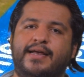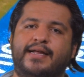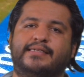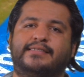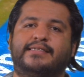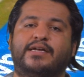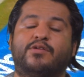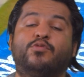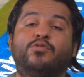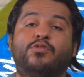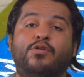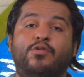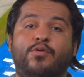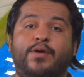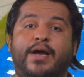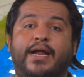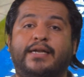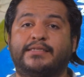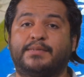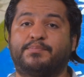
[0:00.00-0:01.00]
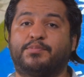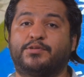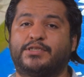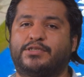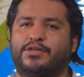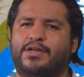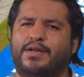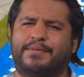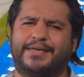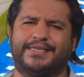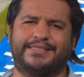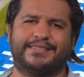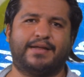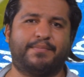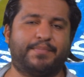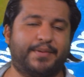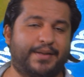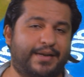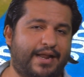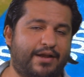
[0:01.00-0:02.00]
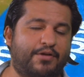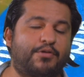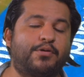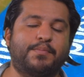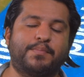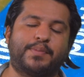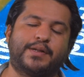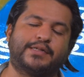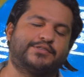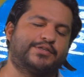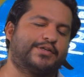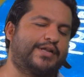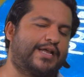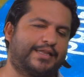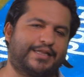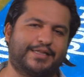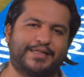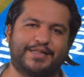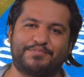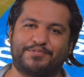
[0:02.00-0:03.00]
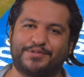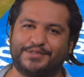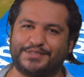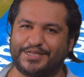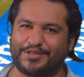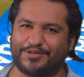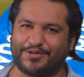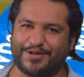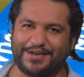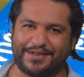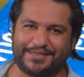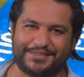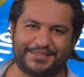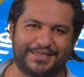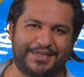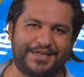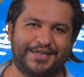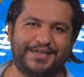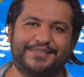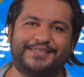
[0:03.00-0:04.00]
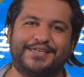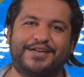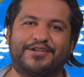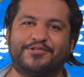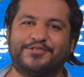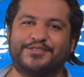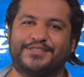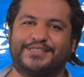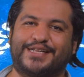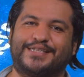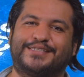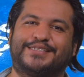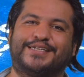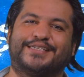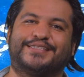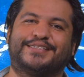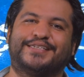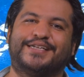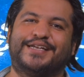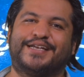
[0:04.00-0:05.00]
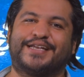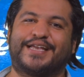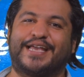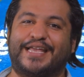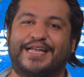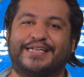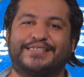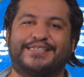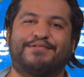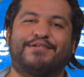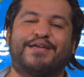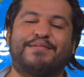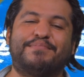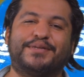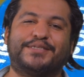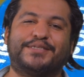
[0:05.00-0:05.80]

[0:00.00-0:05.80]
En segundo lugar se posiciona Verstappen, algo impresionante después de todas las circunstancias que ya se habían